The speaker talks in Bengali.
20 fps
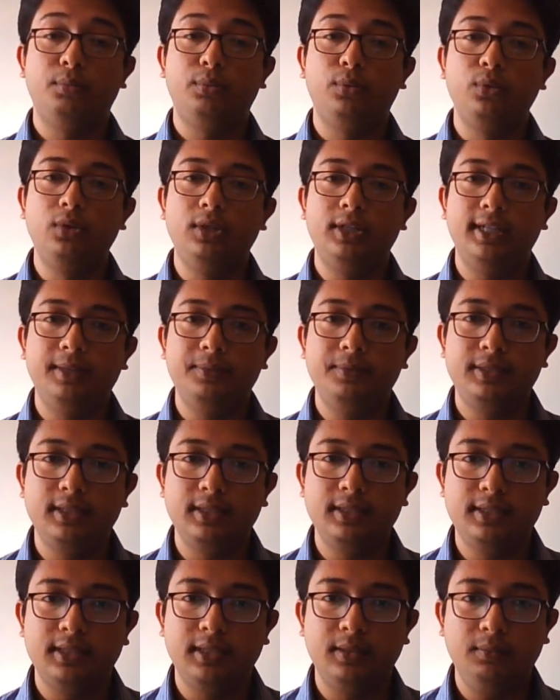পুল টাইপ
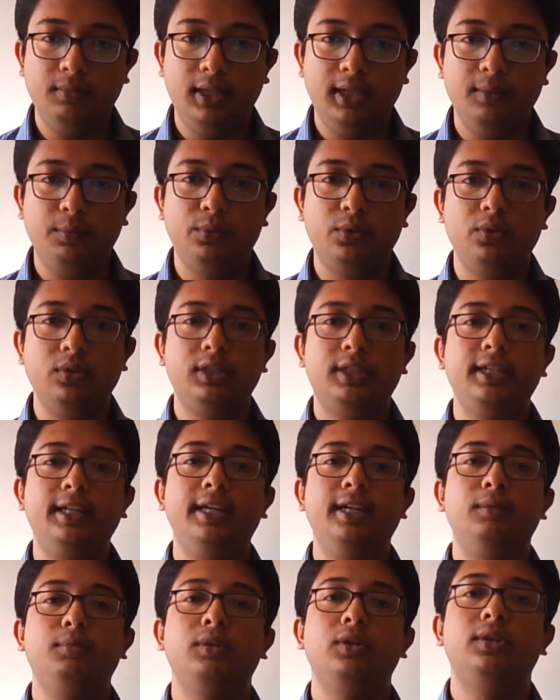সিস্টেম এবং
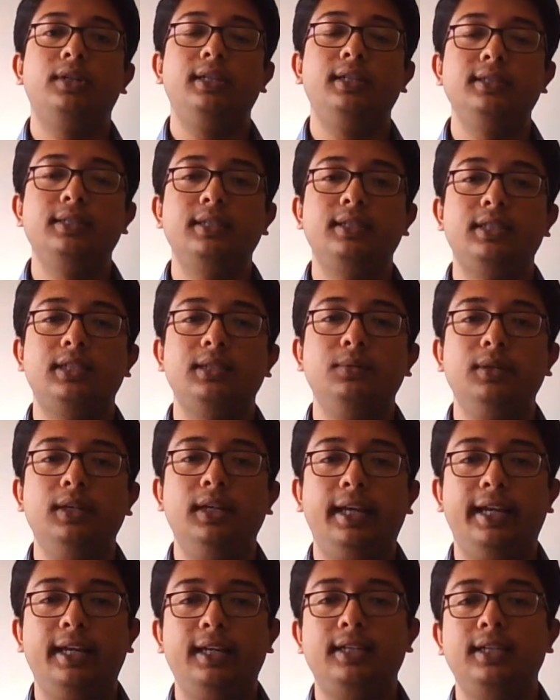ডিরেক্ট মাউন্টিং
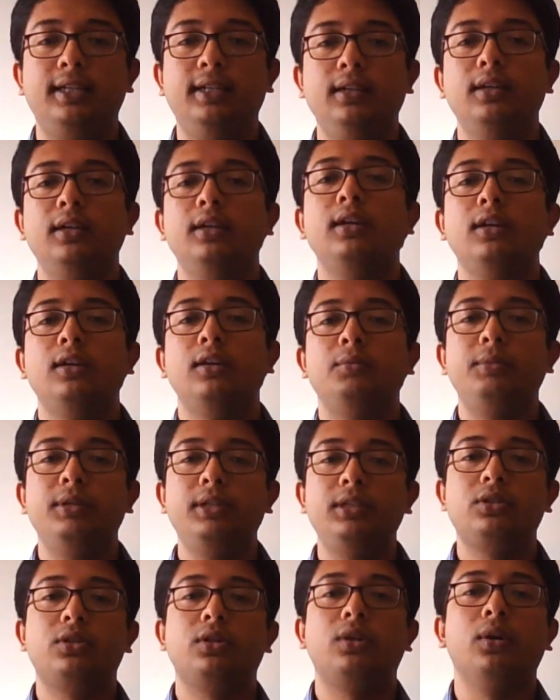সিস্টেমের একটি
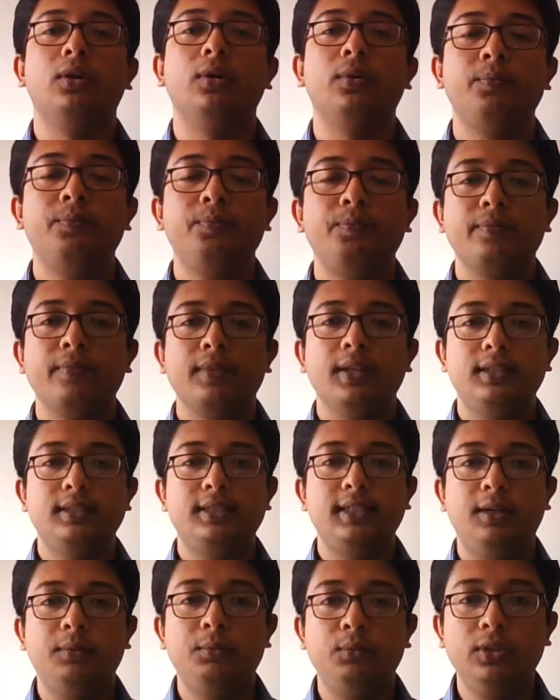মিশ্রণ
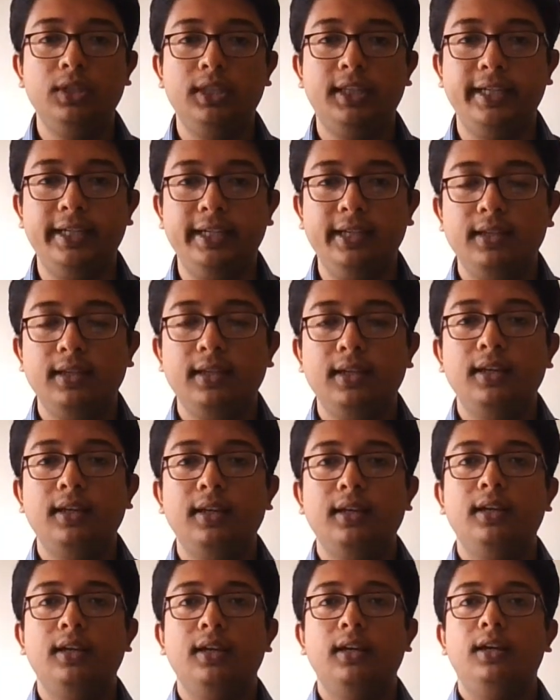যার মধ্যে
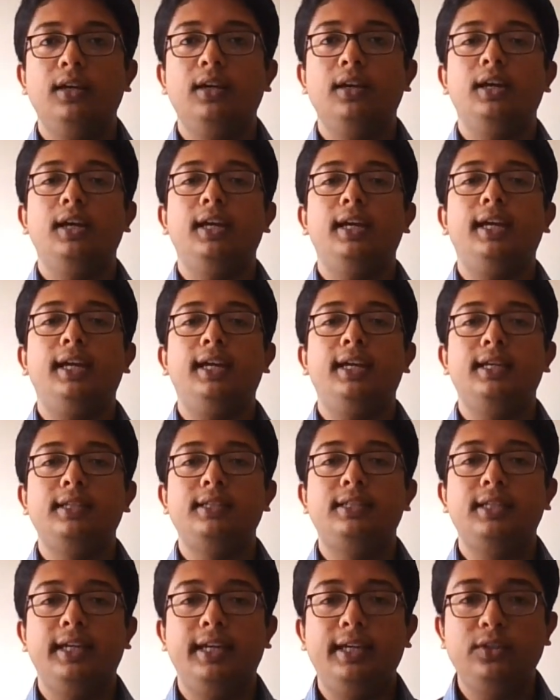এই
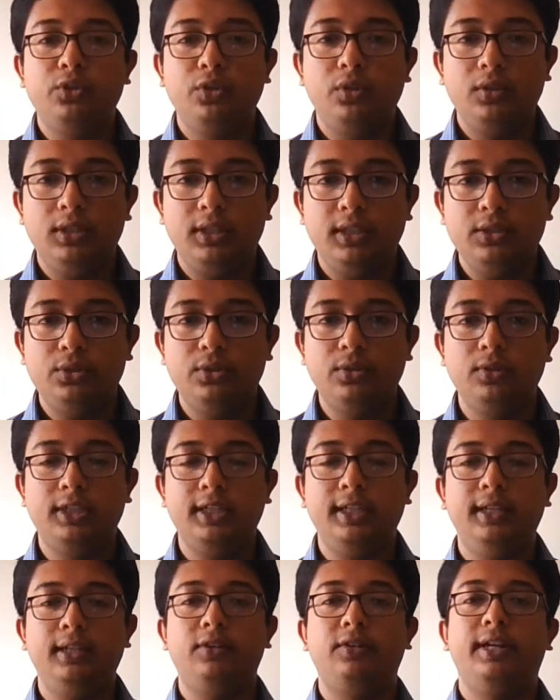যেই
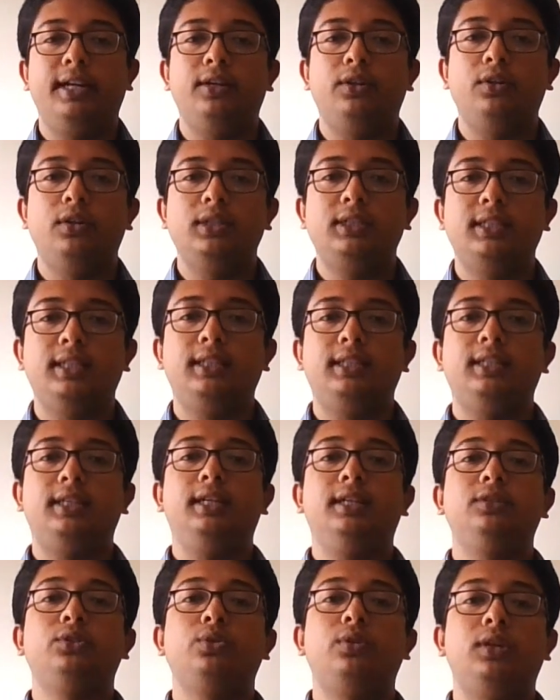যন্ত্রাংশটি ট্র্যাক্টরের সাথে
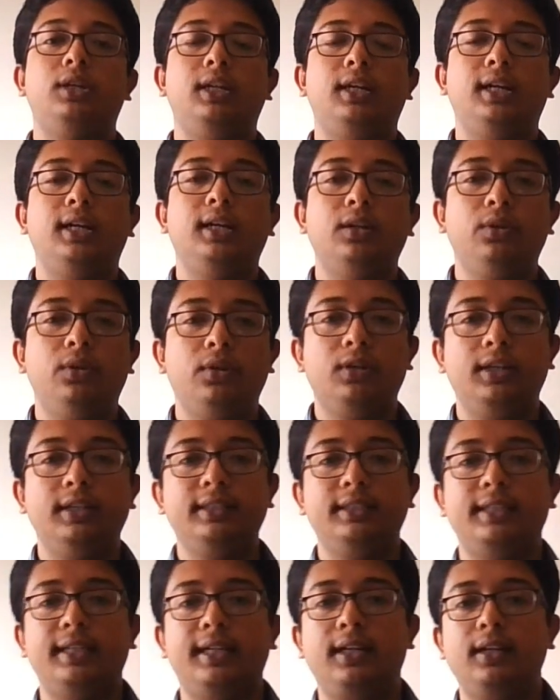জোড়া লাগানো হয়
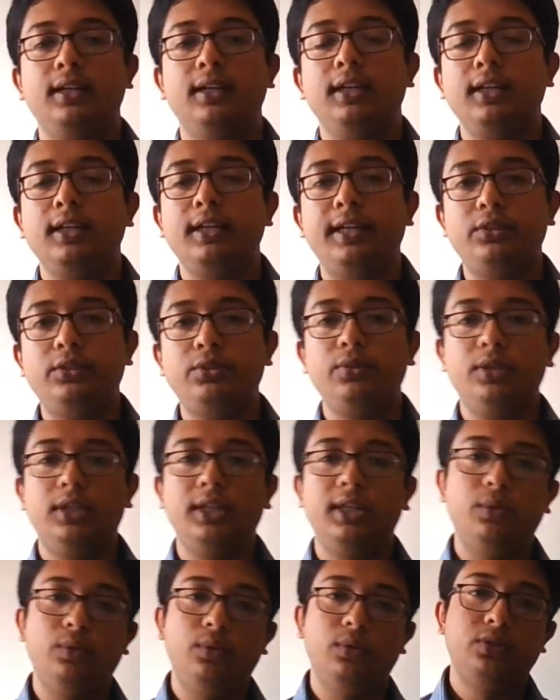তার
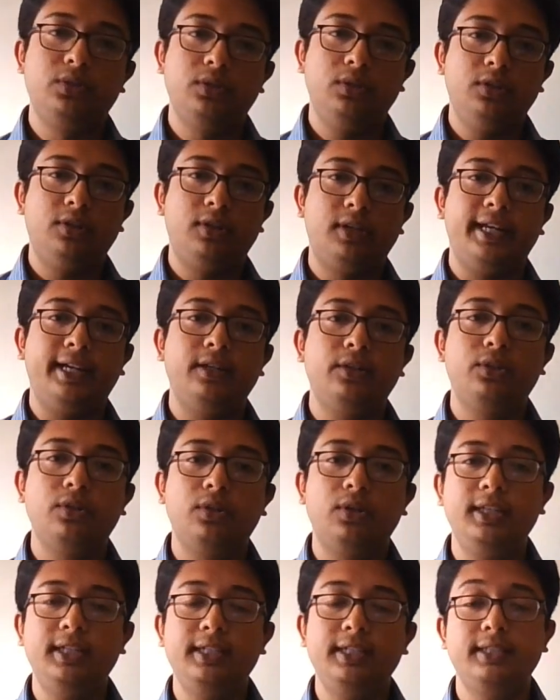কিছুটা ওজন
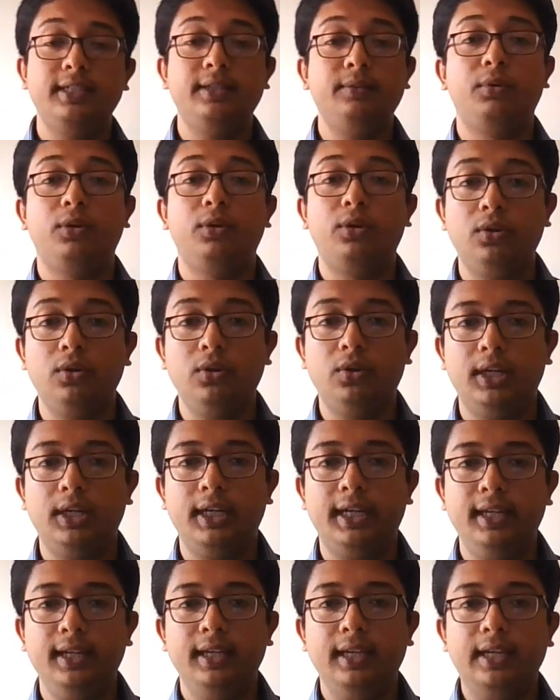ট্র্যাক্টর নিজে বহন
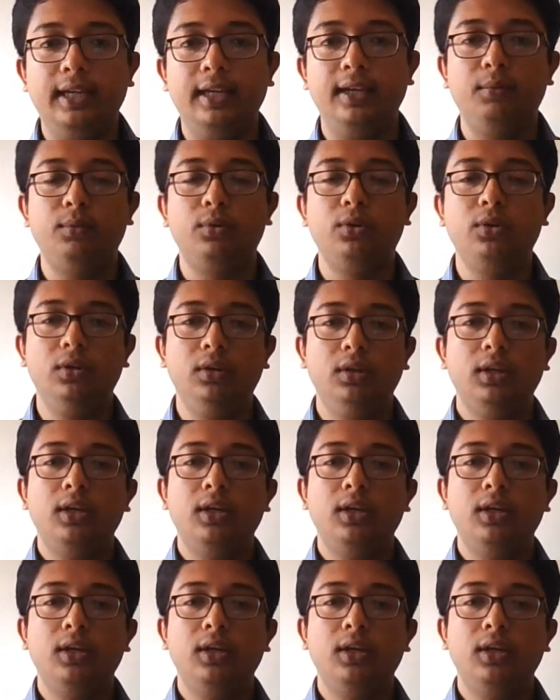করে এবং